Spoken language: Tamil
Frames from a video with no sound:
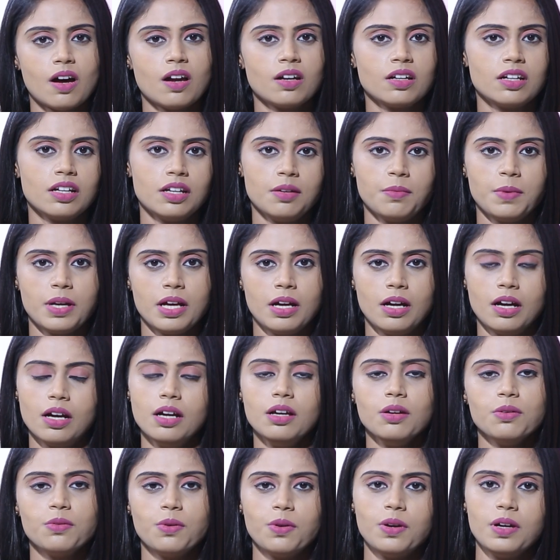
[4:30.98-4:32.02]
நான்கு
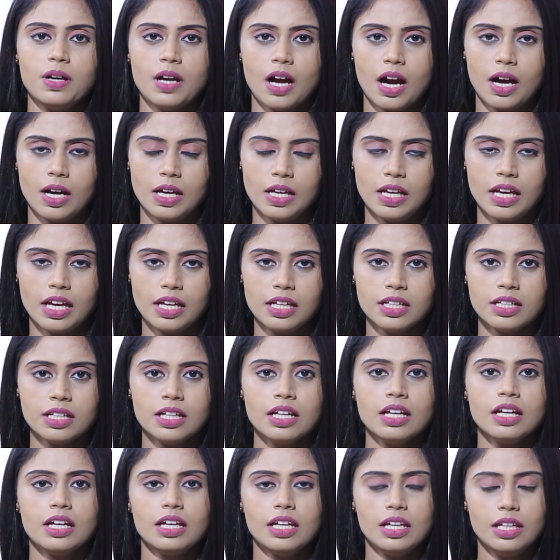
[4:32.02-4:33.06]
நிமிடங்கள் ஒரு நாழிகை
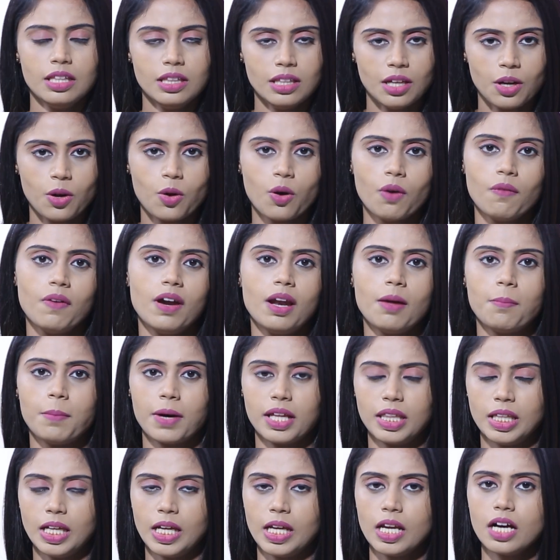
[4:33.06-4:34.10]
இந்த கோவிலில்
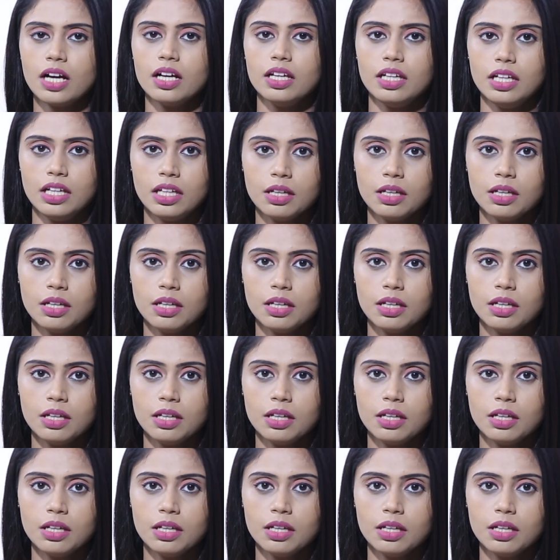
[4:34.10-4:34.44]
பார்த்தீங்கன்னா